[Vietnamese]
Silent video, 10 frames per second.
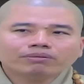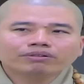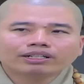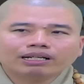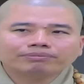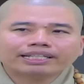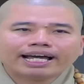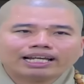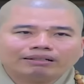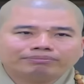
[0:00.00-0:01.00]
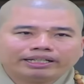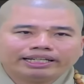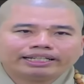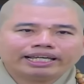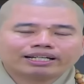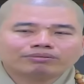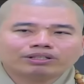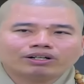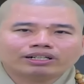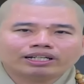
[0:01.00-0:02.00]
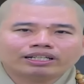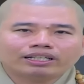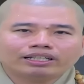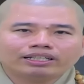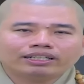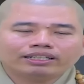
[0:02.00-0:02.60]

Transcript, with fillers: mỗi một người làm cha làm mẹ nghe công đoạn này